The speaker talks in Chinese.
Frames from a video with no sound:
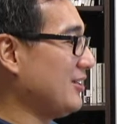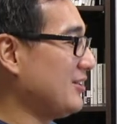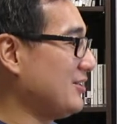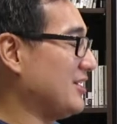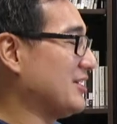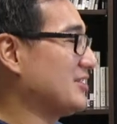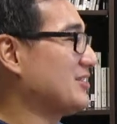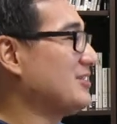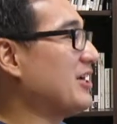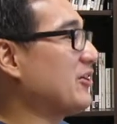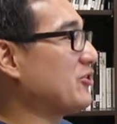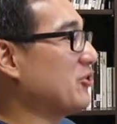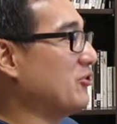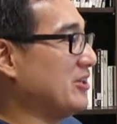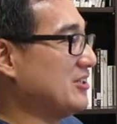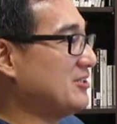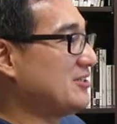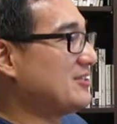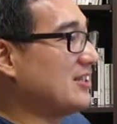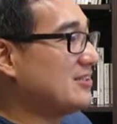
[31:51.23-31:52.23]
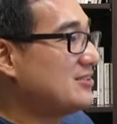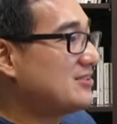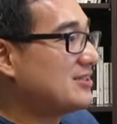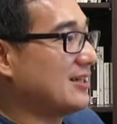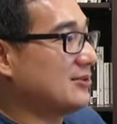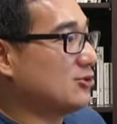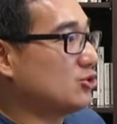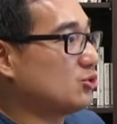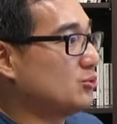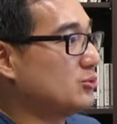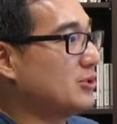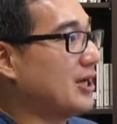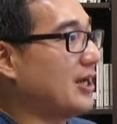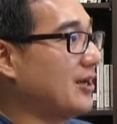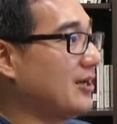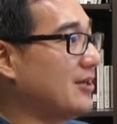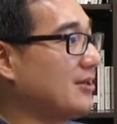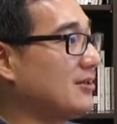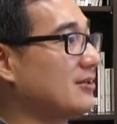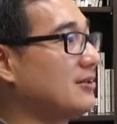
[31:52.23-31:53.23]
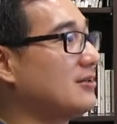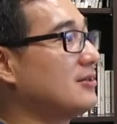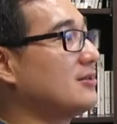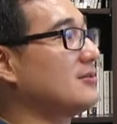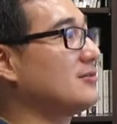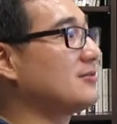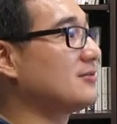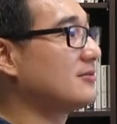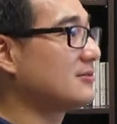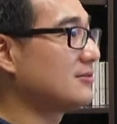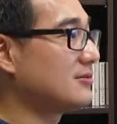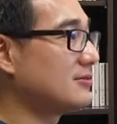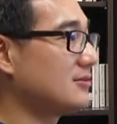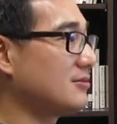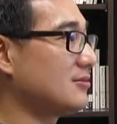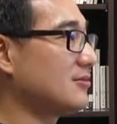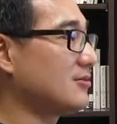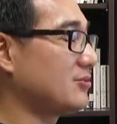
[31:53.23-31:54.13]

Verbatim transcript: 也是要有人生产出来，还有好的想法哈，